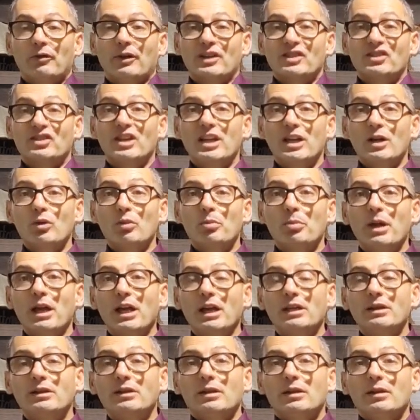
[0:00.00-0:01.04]
Fazer o
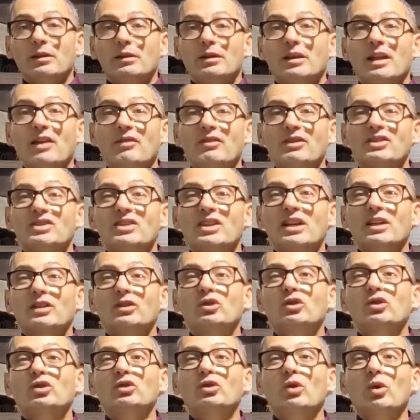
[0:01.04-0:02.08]
bem deve
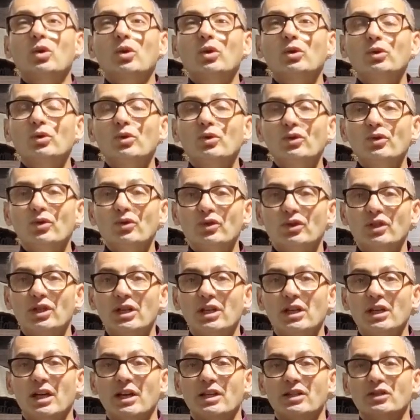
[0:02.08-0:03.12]
ser todos os
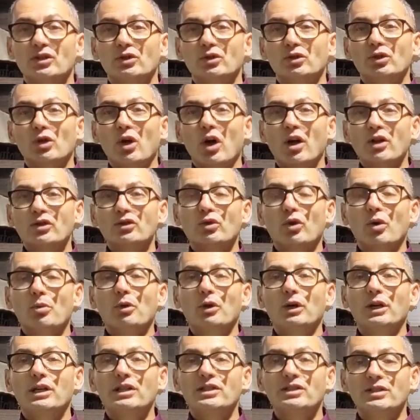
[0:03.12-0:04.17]
dias. Nós,
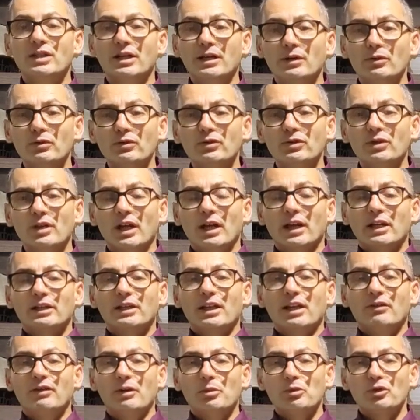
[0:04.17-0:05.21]
como cristãos,
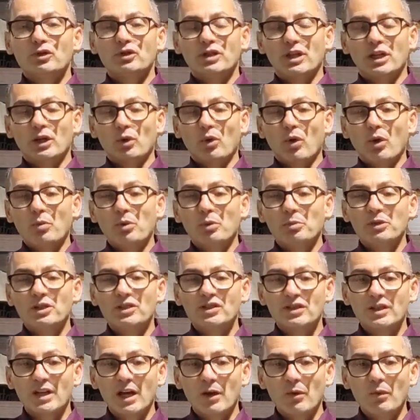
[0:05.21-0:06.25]
devemos ter como
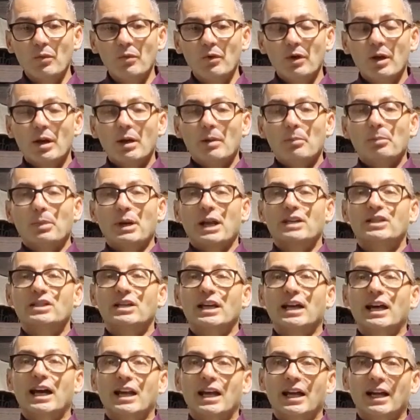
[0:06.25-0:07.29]
missão
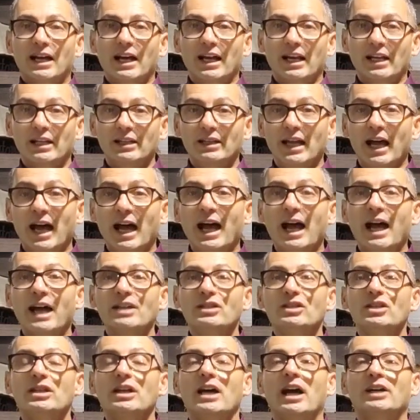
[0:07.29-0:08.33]
praticar a
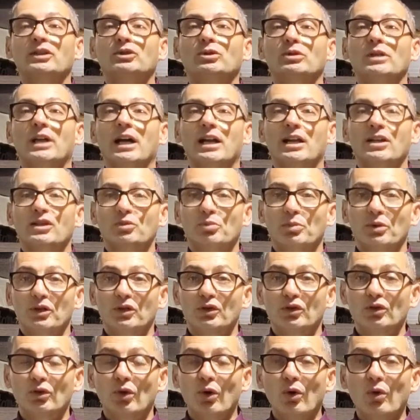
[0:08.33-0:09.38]
caridade, ajudar as
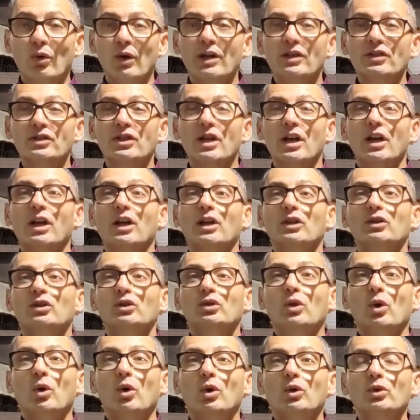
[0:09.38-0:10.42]
pessoas,
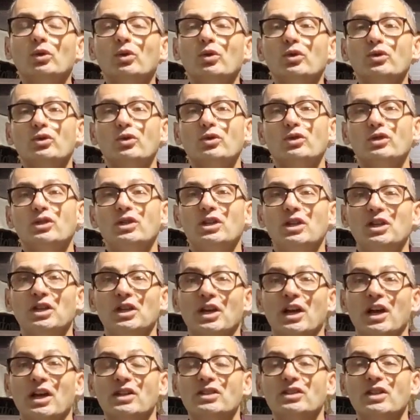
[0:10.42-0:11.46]
todos os
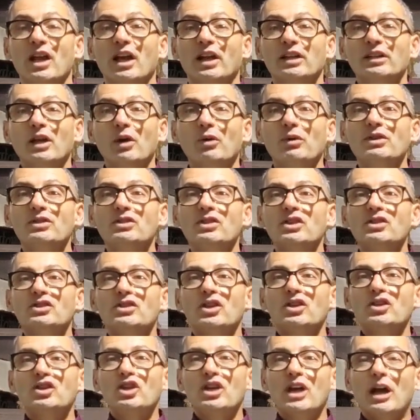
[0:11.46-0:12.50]
dias. Não
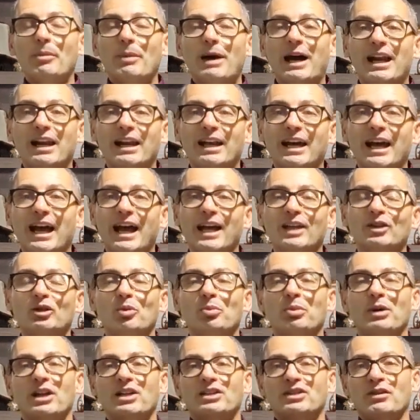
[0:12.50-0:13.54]
existe dia
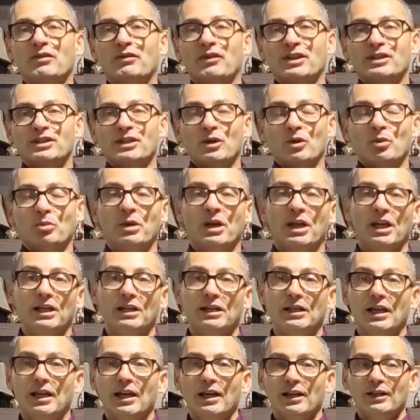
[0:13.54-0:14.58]
marcado para se fazer o
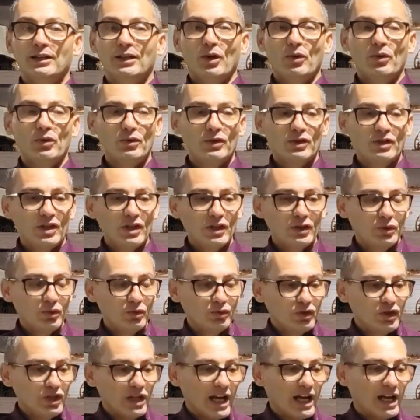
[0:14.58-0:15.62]
bem. Não
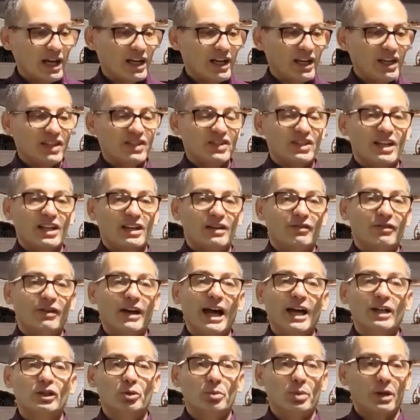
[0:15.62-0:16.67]
existe um dia
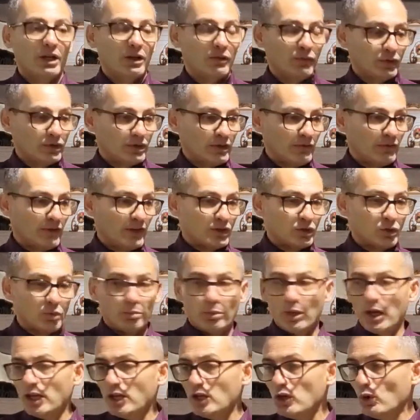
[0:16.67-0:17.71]
reservado para que você faça o
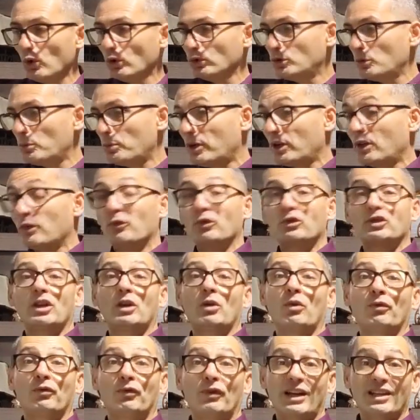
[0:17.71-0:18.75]
bem e outro para que
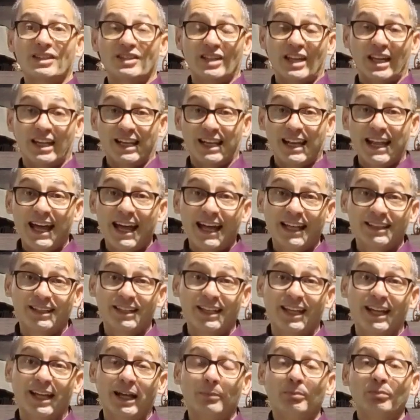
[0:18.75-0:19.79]
você não faça
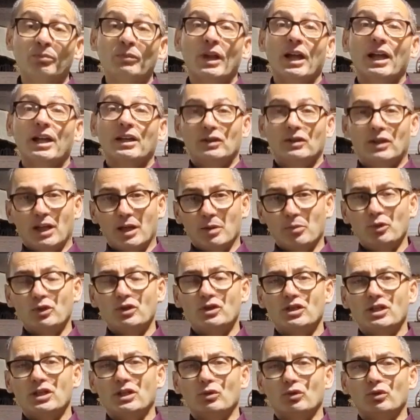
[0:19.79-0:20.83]
nada.
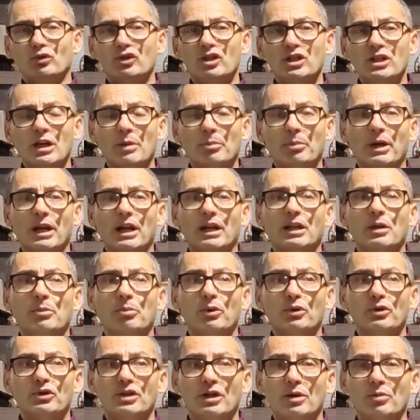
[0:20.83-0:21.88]
Temos sim o dia para que
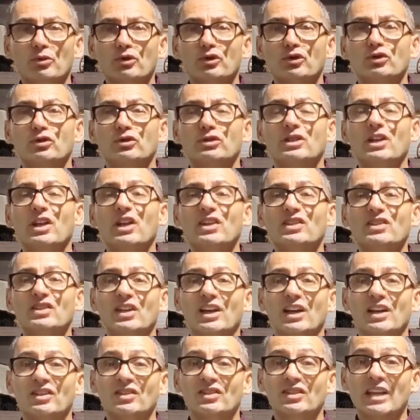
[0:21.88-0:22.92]
possamos
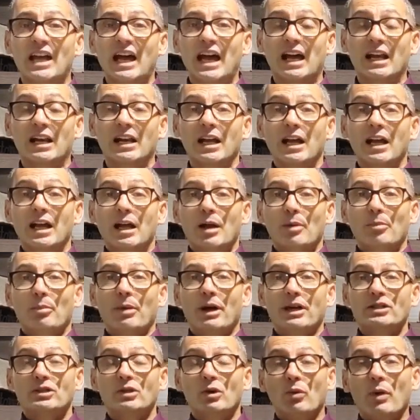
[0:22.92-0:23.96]
descansar,
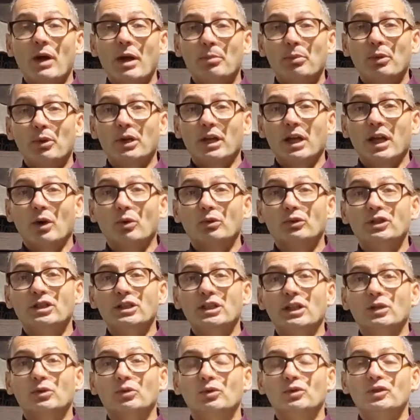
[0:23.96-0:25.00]
mas não é porque é o
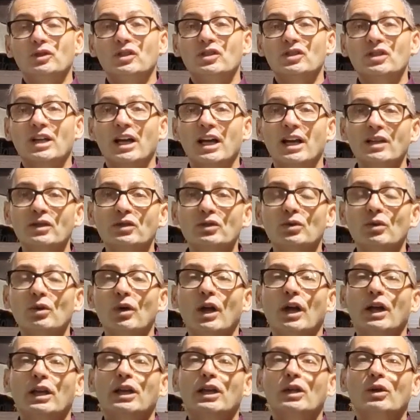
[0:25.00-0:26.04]
dia do
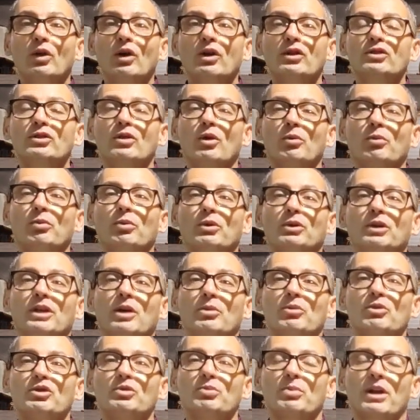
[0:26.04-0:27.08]
descanso que nós não
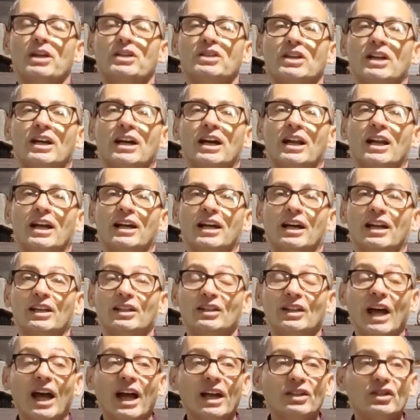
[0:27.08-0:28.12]
podemos praticar a
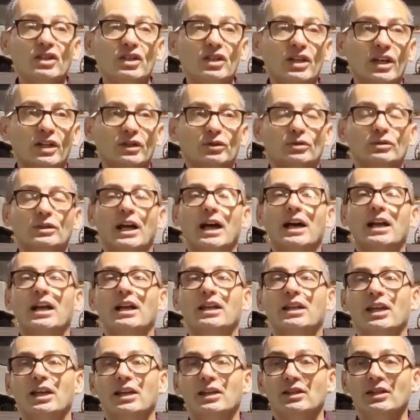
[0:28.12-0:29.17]
caridade e ajudar
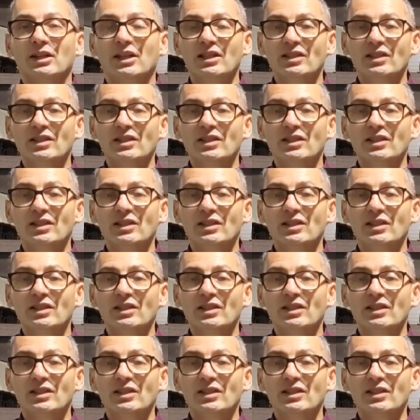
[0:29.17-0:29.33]
a quem